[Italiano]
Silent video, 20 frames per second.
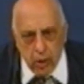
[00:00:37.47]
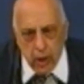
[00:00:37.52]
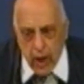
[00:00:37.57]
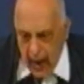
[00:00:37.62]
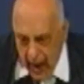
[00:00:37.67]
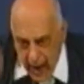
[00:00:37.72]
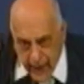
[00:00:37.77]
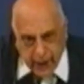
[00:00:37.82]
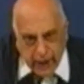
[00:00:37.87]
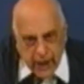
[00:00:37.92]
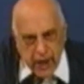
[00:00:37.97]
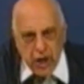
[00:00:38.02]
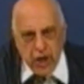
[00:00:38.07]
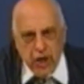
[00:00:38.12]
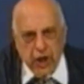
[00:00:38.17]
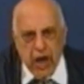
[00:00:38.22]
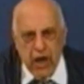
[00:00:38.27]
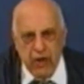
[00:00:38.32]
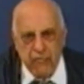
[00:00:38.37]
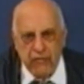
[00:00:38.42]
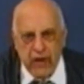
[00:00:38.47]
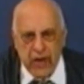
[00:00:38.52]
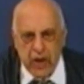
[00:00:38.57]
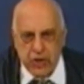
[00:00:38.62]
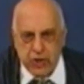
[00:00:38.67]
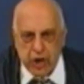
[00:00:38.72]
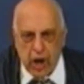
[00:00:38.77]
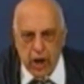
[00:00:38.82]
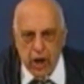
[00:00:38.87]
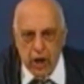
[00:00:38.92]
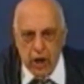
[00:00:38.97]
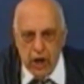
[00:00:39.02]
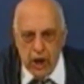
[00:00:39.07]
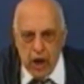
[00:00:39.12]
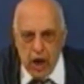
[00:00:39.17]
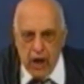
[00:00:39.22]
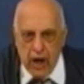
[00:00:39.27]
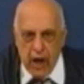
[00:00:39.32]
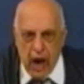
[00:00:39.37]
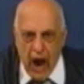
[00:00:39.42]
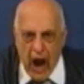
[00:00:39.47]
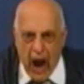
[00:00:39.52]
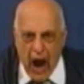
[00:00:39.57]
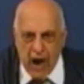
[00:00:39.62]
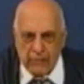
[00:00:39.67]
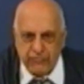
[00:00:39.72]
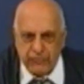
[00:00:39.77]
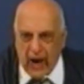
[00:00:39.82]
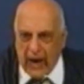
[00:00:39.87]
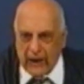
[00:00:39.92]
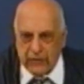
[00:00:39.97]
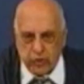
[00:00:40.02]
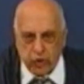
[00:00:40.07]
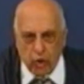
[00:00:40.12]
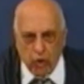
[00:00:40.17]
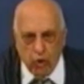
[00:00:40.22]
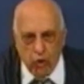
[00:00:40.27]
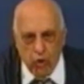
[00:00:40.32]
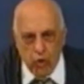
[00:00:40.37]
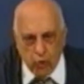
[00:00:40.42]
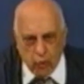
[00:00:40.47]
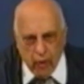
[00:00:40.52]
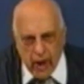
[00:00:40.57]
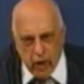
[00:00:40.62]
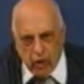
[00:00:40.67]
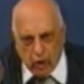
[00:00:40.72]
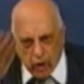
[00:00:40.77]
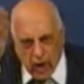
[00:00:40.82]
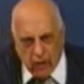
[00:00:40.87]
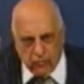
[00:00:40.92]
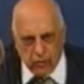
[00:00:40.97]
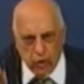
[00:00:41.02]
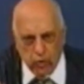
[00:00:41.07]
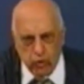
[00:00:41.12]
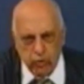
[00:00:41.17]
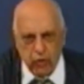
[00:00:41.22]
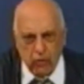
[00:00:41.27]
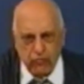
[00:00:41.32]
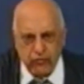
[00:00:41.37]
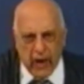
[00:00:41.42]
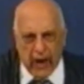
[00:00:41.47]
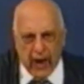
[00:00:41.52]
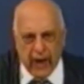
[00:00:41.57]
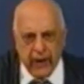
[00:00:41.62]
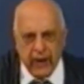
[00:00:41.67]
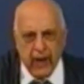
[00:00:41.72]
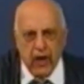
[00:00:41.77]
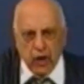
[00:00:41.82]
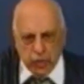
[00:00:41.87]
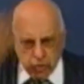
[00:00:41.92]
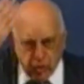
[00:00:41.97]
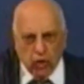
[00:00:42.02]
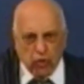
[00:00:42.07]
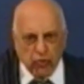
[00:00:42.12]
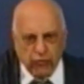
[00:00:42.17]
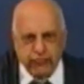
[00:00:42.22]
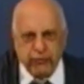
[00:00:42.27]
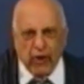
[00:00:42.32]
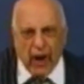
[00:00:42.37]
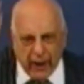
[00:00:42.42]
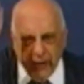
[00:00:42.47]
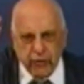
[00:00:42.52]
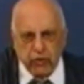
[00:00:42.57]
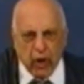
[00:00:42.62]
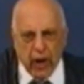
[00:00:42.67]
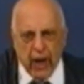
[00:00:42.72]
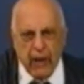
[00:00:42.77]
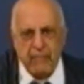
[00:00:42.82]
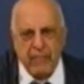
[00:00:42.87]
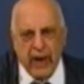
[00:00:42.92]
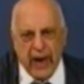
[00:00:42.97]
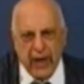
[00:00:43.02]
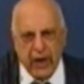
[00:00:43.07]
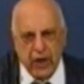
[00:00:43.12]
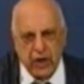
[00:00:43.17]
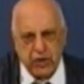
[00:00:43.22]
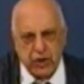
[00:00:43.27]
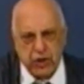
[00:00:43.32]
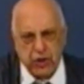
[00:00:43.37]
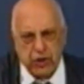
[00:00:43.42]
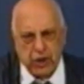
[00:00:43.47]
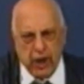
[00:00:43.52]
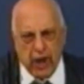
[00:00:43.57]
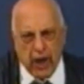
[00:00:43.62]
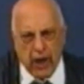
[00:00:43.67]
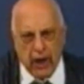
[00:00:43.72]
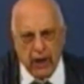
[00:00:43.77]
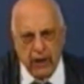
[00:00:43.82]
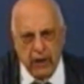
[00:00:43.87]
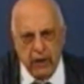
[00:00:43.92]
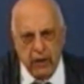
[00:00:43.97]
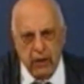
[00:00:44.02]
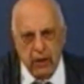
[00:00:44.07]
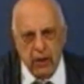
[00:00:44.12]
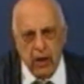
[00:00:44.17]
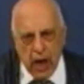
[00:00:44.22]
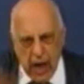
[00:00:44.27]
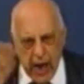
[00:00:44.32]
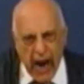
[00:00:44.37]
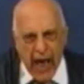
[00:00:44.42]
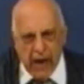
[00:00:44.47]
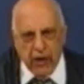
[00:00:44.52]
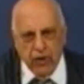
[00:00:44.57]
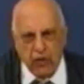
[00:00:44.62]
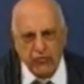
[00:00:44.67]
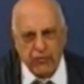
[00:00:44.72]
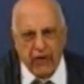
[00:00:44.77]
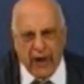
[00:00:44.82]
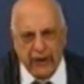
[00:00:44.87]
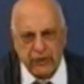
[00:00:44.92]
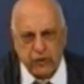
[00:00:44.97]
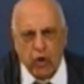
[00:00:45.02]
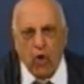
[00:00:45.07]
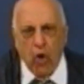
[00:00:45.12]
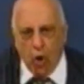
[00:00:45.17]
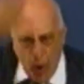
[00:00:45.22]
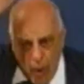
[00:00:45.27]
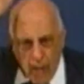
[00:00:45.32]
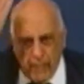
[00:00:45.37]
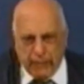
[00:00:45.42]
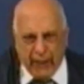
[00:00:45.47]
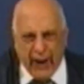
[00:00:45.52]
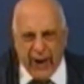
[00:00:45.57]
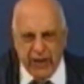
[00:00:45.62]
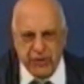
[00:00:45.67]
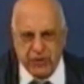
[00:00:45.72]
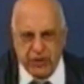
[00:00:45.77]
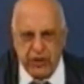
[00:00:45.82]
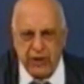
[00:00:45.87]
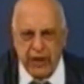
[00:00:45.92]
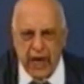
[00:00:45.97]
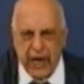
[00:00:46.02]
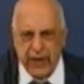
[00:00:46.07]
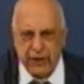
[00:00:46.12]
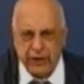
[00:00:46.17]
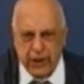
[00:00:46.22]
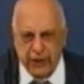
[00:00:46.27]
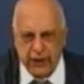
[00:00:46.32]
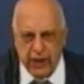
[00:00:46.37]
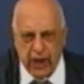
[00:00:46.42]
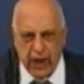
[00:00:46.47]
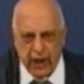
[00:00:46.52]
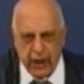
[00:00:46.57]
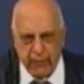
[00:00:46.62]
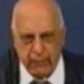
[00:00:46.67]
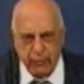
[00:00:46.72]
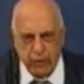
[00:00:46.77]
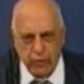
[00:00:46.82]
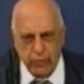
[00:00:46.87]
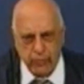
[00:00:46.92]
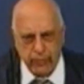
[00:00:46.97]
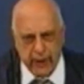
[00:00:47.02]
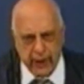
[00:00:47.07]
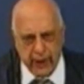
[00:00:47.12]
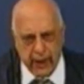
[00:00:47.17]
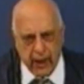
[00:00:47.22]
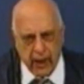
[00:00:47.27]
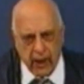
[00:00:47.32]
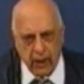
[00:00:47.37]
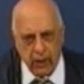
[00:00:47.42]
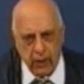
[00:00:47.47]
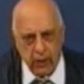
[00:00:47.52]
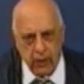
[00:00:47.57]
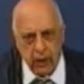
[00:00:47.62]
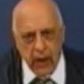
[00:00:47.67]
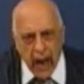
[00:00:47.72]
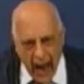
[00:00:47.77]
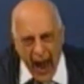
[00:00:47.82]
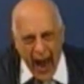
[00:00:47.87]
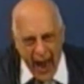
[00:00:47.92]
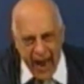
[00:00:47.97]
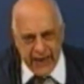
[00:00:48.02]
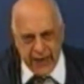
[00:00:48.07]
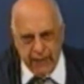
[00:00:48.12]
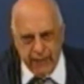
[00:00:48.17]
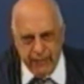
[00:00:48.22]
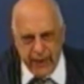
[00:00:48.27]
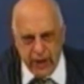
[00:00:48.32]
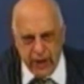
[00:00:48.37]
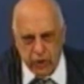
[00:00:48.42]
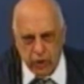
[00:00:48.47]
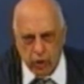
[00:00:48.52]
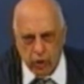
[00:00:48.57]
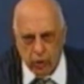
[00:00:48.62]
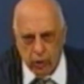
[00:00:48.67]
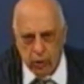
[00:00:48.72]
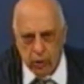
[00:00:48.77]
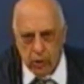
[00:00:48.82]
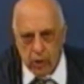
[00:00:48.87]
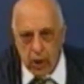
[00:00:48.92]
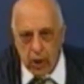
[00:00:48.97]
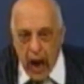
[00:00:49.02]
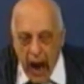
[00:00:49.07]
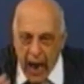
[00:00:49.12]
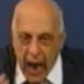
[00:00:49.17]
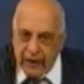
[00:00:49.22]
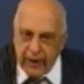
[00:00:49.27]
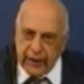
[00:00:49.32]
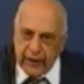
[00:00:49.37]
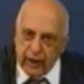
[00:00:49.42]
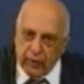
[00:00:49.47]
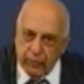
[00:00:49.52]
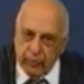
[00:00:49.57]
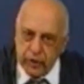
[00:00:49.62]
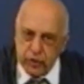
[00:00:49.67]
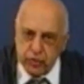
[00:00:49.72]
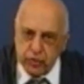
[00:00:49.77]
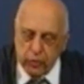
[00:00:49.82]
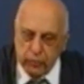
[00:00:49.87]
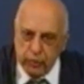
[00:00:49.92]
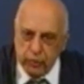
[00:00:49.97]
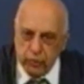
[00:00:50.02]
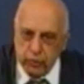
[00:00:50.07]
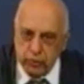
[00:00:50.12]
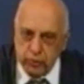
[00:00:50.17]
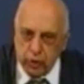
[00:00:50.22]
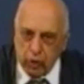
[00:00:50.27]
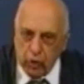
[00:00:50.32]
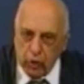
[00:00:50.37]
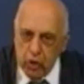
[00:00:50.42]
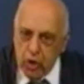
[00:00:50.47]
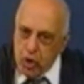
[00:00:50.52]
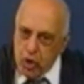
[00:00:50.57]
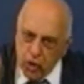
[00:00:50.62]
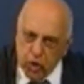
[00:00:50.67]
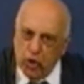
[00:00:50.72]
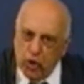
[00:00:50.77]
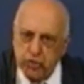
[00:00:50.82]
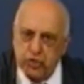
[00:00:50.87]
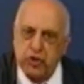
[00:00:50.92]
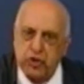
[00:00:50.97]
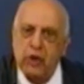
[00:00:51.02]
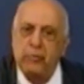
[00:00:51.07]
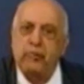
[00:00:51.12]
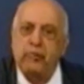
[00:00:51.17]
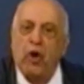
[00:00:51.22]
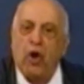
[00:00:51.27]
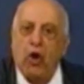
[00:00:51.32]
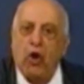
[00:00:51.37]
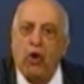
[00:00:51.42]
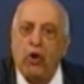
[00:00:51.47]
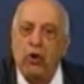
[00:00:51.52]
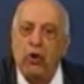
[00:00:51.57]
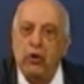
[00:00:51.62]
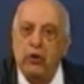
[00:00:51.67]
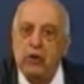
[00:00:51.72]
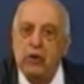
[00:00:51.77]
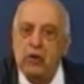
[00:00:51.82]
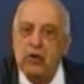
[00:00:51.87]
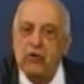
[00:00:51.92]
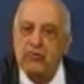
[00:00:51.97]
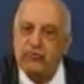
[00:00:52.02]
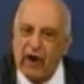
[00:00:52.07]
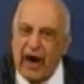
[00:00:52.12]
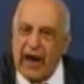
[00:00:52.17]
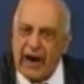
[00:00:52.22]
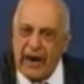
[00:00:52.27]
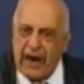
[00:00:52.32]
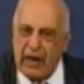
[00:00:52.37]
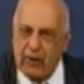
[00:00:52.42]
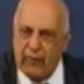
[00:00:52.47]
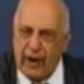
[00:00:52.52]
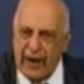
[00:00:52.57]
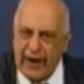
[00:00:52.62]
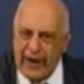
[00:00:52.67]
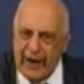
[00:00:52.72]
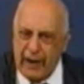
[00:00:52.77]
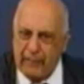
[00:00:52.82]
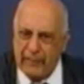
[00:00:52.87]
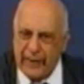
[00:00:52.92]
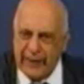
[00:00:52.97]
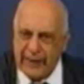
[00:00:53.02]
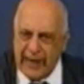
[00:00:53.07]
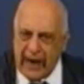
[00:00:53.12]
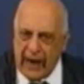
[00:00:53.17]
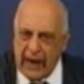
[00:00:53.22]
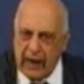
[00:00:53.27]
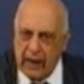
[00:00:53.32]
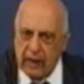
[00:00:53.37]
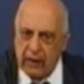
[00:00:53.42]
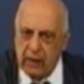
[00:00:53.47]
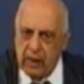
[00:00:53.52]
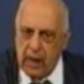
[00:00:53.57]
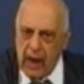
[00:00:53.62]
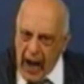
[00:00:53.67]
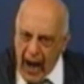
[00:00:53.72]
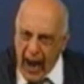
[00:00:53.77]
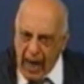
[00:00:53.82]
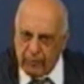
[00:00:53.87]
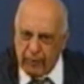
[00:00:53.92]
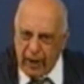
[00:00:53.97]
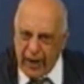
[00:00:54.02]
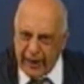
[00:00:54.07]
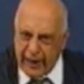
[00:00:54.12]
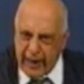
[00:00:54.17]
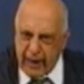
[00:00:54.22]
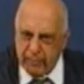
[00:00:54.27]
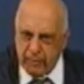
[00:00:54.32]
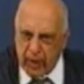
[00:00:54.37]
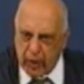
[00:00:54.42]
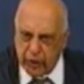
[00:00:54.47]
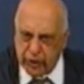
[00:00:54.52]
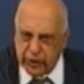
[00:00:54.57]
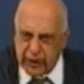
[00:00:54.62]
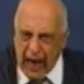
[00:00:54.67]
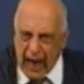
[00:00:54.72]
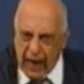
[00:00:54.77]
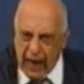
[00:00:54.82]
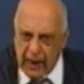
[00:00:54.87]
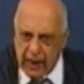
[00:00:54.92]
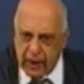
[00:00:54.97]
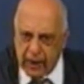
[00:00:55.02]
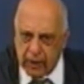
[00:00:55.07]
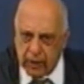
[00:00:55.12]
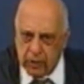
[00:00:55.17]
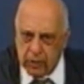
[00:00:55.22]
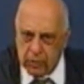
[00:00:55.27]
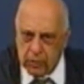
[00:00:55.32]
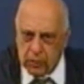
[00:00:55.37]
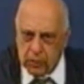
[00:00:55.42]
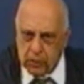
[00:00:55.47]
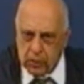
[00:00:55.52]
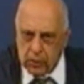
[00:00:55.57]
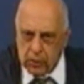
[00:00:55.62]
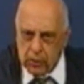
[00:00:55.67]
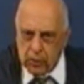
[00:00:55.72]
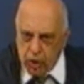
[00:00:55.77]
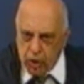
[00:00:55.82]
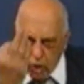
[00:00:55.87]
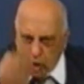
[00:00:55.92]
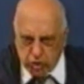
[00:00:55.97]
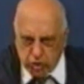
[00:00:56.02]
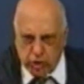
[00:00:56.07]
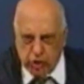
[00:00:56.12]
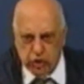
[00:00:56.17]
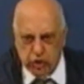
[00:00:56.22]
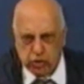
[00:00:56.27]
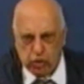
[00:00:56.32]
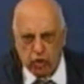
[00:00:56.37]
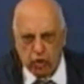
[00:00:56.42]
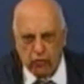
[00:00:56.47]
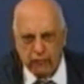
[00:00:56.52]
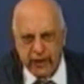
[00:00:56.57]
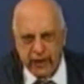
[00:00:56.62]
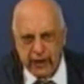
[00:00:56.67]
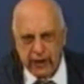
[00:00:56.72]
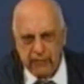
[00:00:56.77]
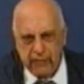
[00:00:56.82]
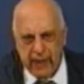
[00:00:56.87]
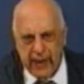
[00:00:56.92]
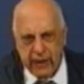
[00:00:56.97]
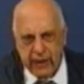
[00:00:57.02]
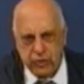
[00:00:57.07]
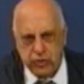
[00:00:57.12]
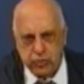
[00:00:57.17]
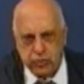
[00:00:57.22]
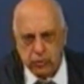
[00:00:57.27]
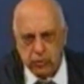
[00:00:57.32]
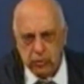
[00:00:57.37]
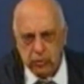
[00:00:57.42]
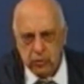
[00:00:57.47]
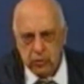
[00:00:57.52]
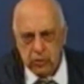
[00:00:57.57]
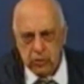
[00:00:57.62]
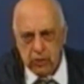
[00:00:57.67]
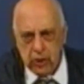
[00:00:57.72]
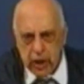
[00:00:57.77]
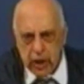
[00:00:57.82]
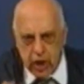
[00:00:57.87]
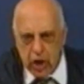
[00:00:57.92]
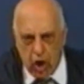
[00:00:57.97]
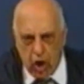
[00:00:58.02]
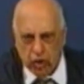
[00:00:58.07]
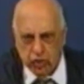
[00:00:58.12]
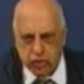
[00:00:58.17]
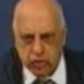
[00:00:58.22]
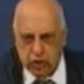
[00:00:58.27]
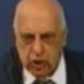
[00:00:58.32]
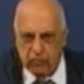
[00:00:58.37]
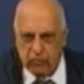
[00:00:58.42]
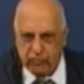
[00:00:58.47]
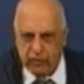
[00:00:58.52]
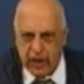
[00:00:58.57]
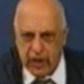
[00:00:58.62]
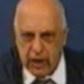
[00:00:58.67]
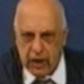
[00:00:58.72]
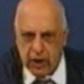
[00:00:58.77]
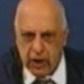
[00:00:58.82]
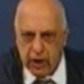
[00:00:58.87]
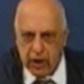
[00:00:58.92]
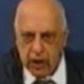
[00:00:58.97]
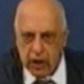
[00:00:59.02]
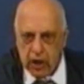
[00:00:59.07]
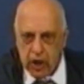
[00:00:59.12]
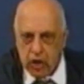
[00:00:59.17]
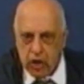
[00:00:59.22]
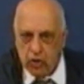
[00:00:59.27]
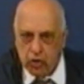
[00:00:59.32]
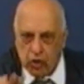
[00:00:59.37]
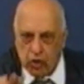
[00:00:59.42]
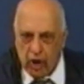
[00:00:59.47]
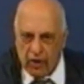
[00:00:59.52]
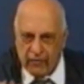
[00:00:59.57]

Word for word: E chi, chi invece eh, ha fatto quello che ha voluto fare, truffando alle banche centrali, l'hanno fatto Presidente della Repubblica. Hai capito? Arrivato a questo punto non si può fare le guerre a metà. La guerra è mortale. Non ci sono vie di mezzo. I nostri figli non